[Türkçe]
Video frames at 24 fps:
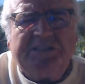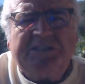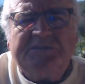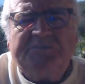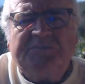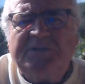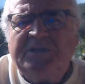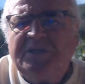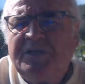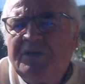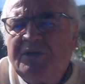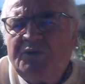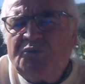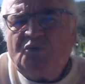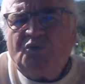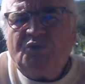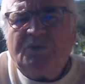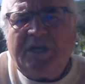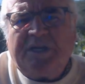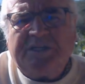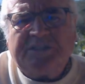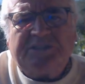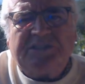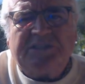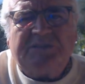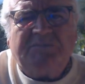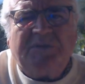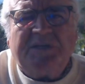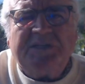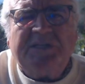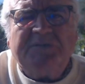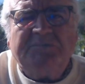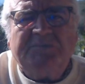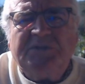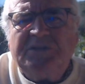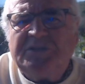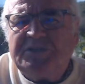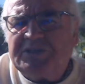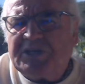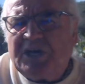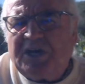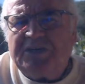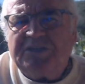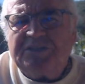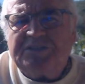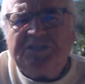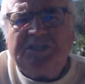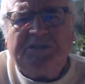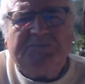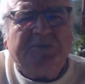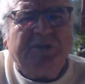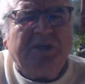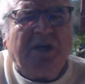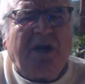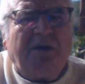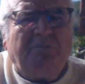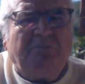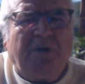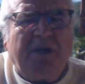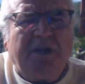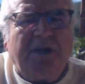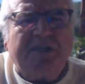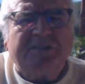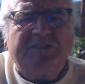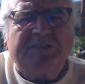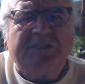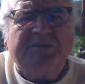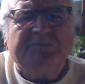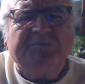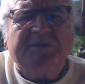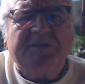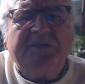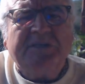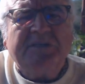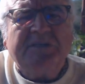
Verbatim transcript: gibi, ulaştırma gibi, kağıt gibi, ambalaj gibi,